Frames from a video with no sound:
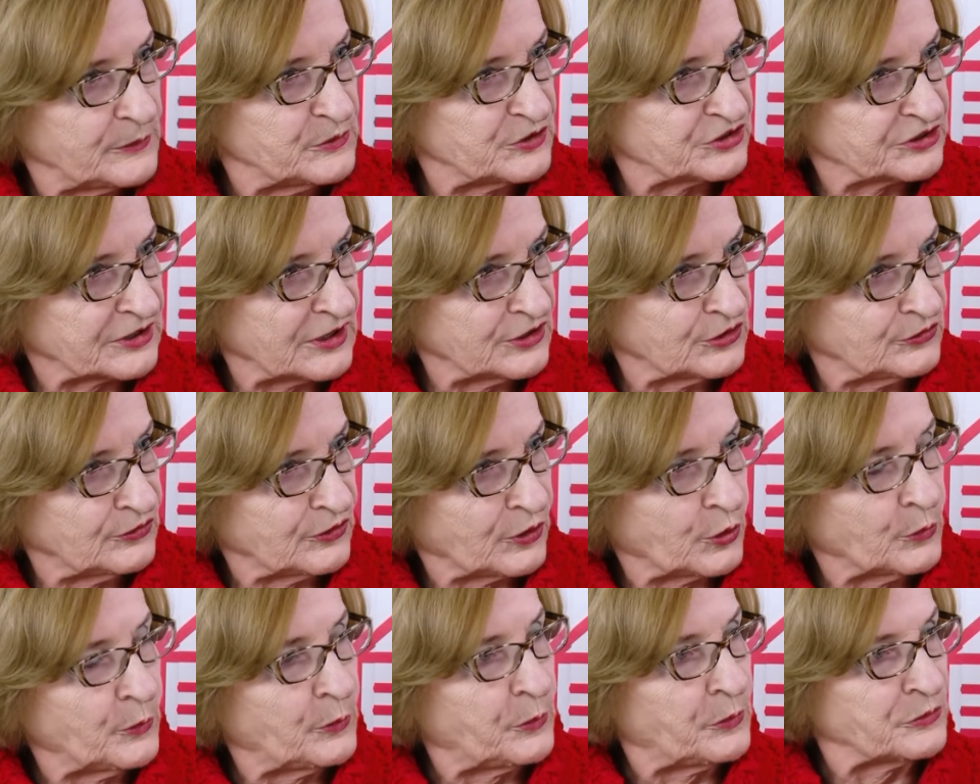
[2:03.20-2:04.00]

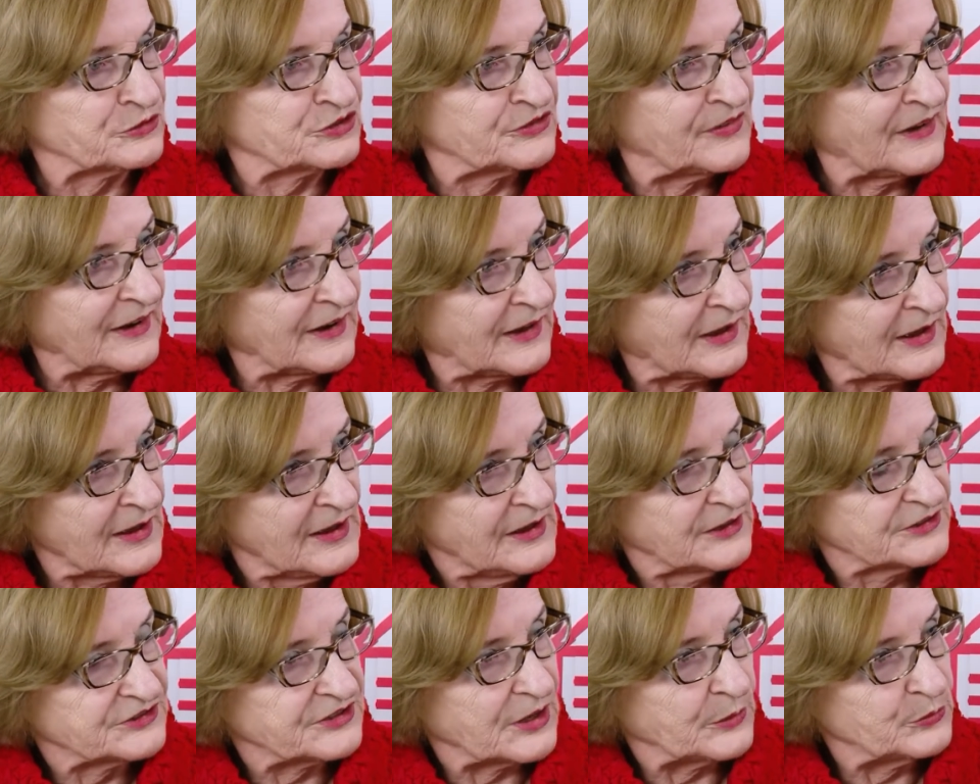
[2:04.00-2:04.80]
mieszkaniowego, bo pozwala
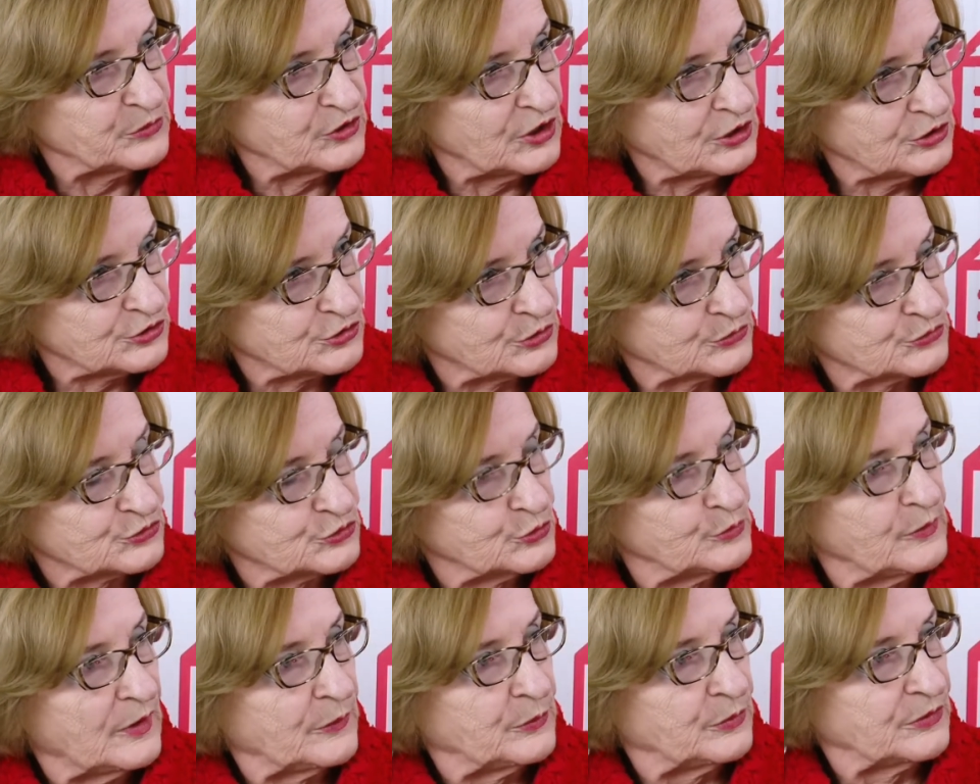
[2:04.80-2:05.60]
za mniejszą
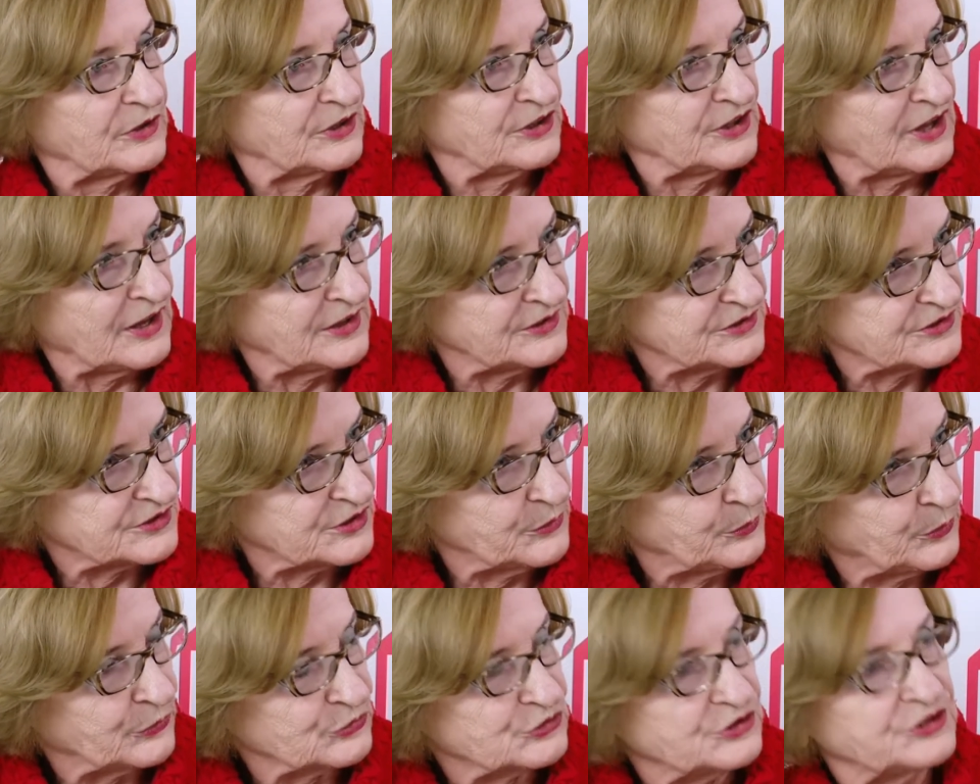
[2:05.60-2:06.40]
sumę
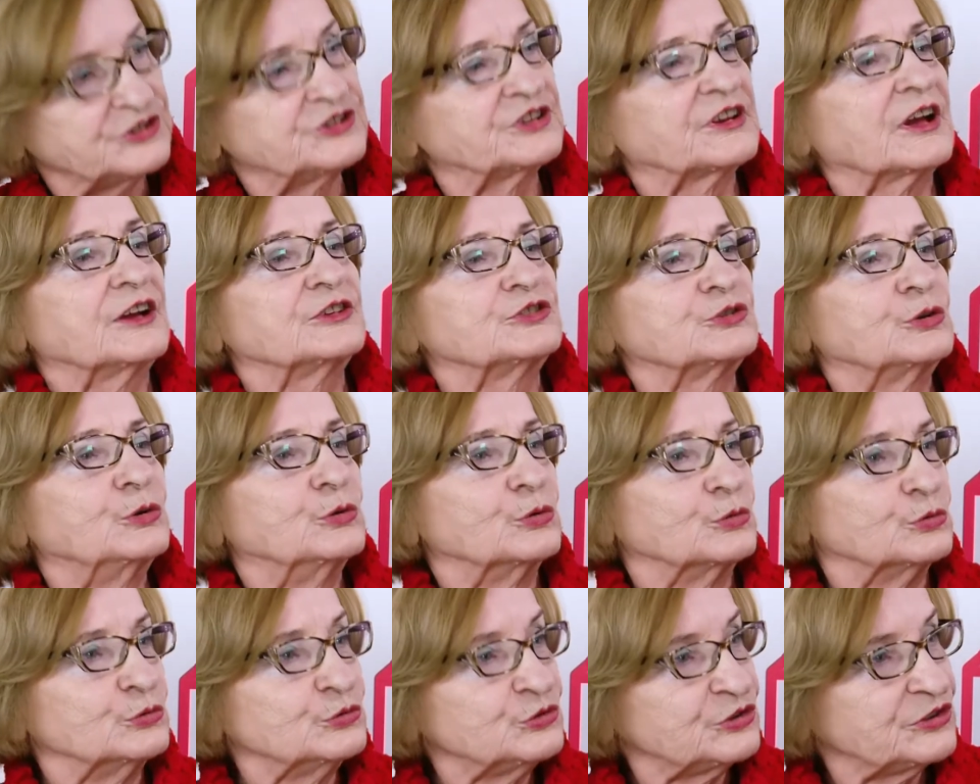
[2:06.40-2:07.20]
pieniędzy pozyskać
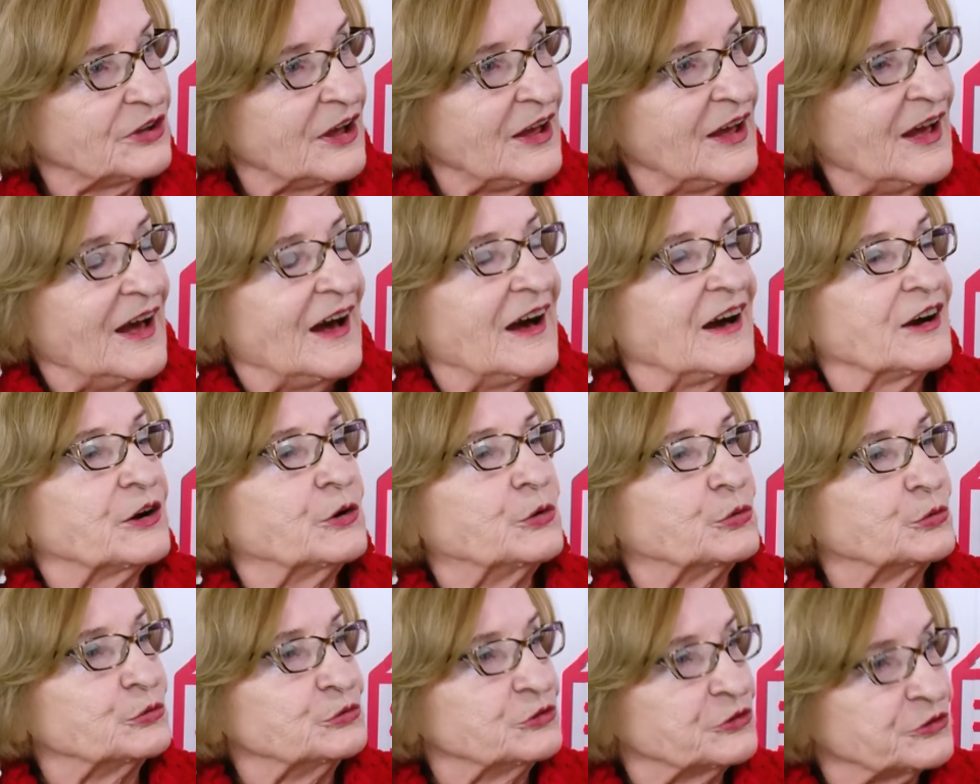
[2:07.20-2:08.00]
grunt, a
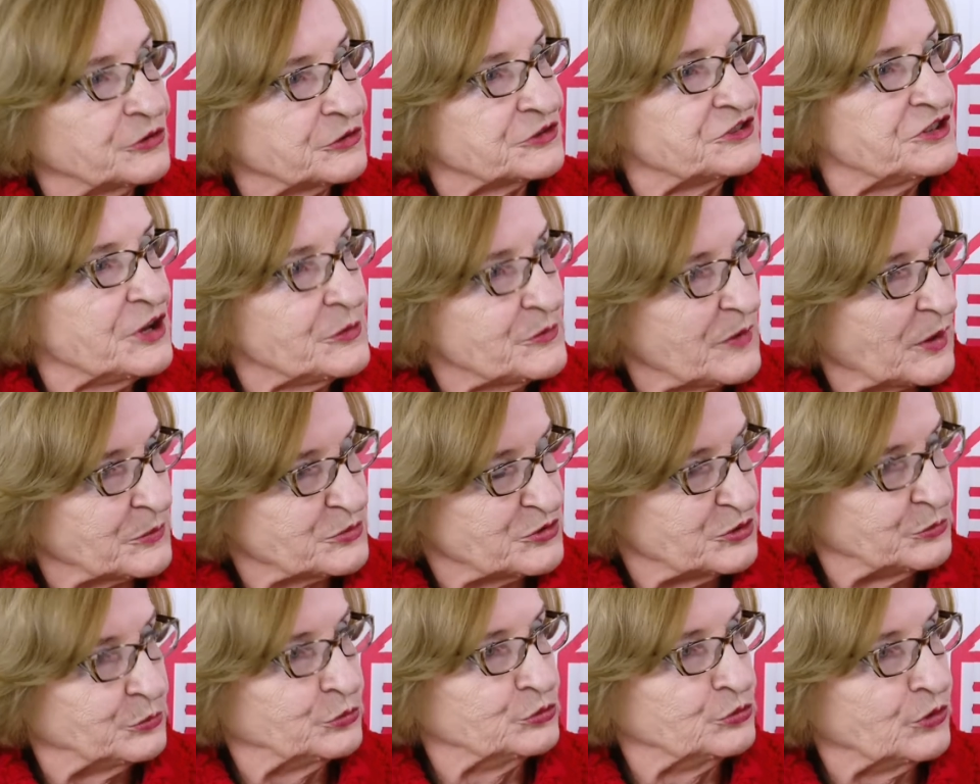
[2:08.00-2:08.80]
grunt to ziemia
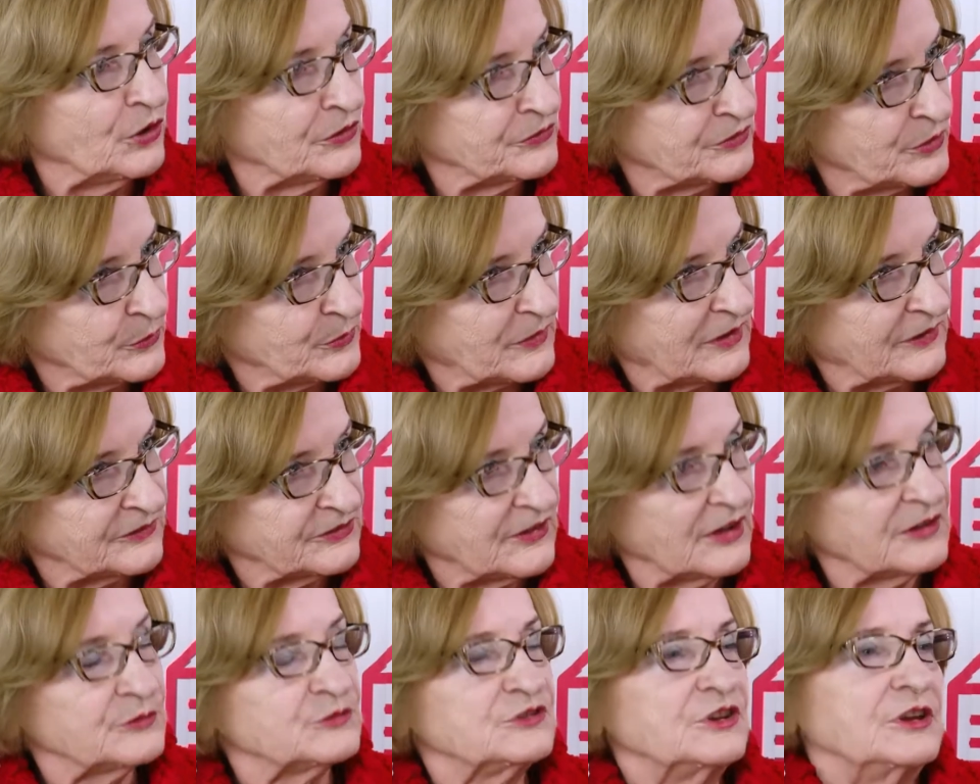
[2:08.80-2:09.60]
przy budowie,
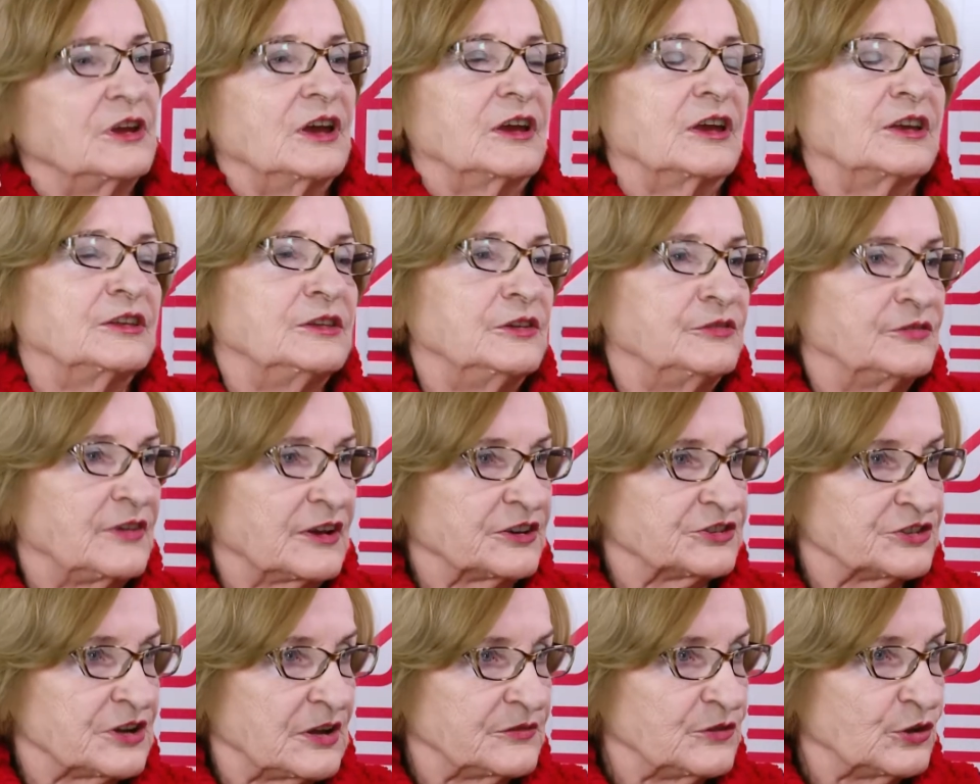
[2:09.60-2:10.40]
prawda? Niekiedy w
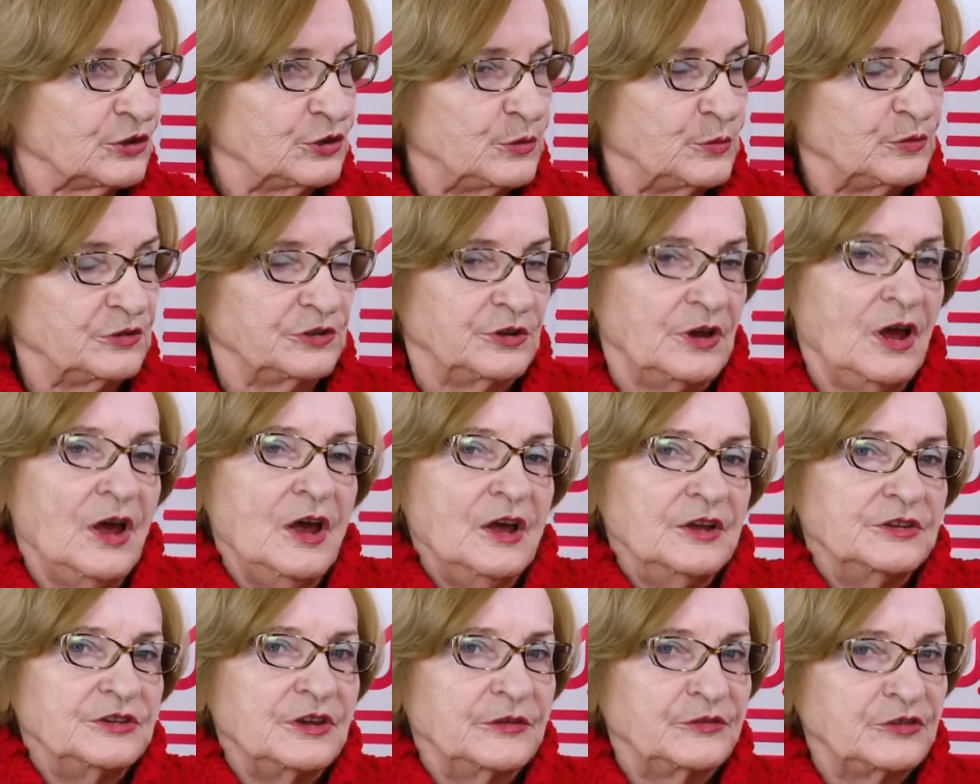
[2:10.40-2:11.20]
Warszawie, gdyby
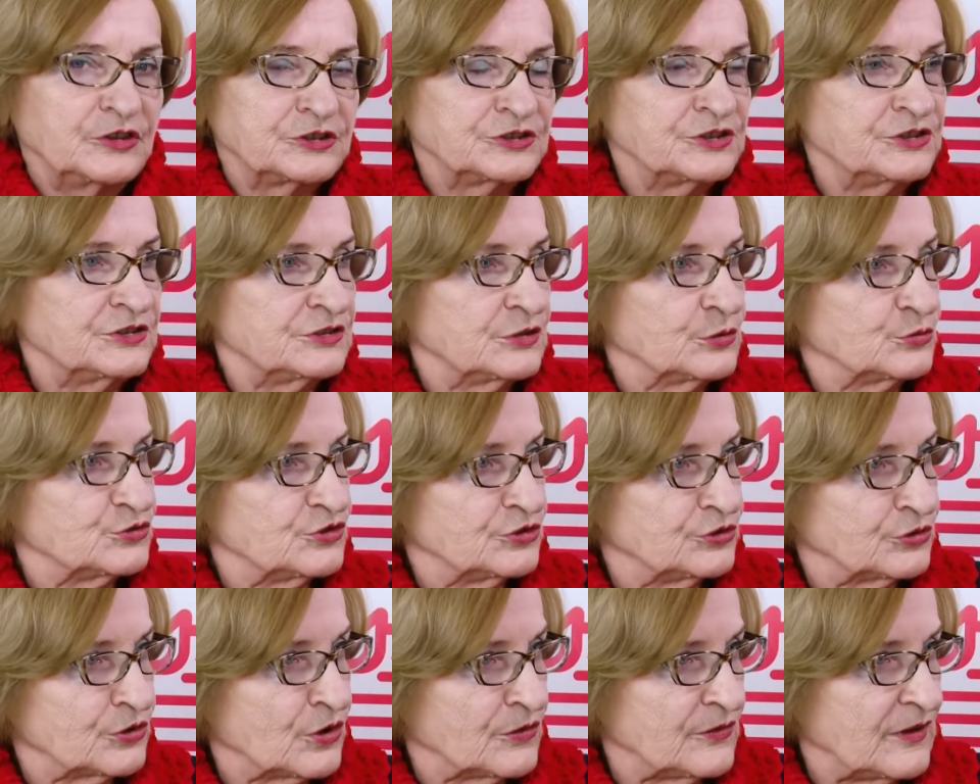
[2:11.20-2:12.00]
nie wieczyste
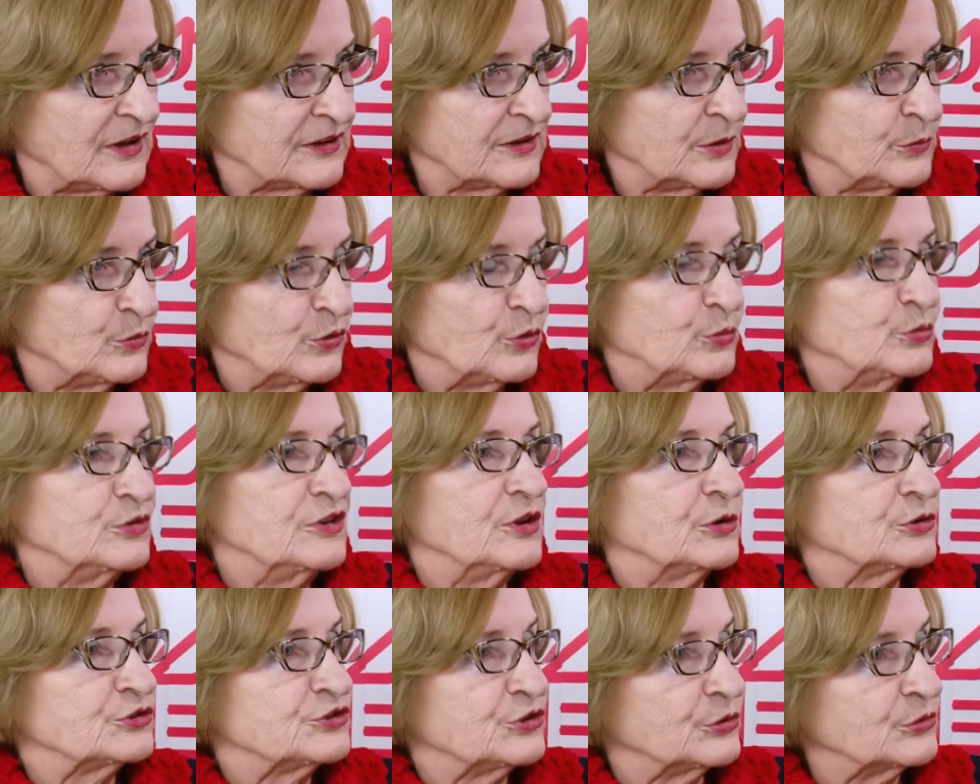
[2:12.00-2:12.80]
użytkowanie, byłoby
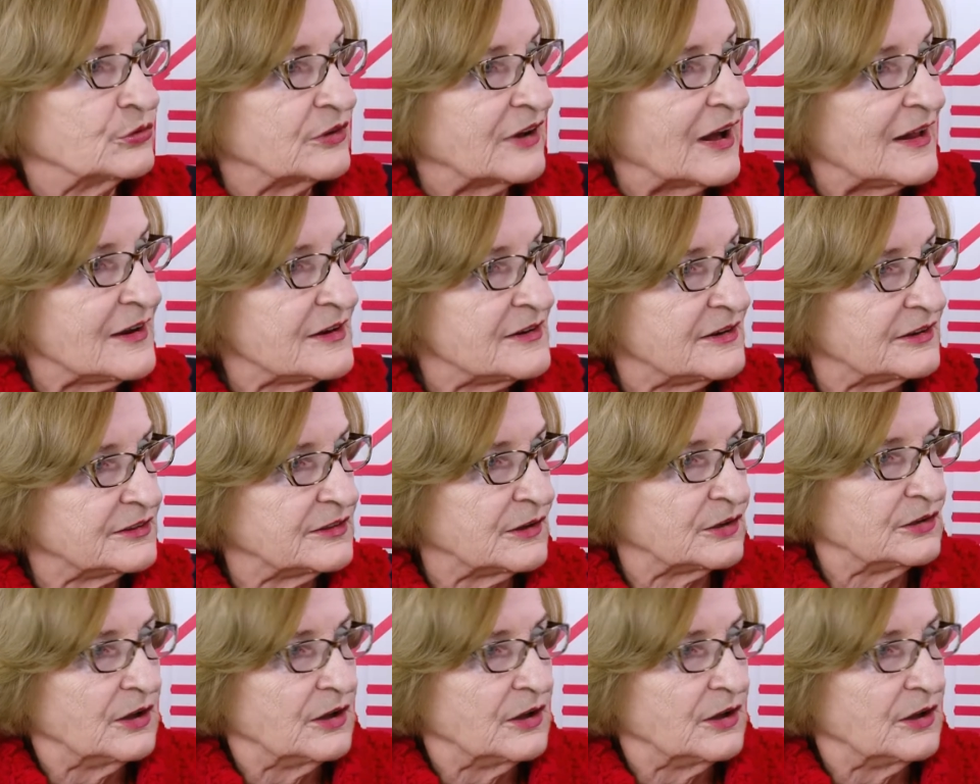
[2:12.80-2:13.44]
nieosiągalne.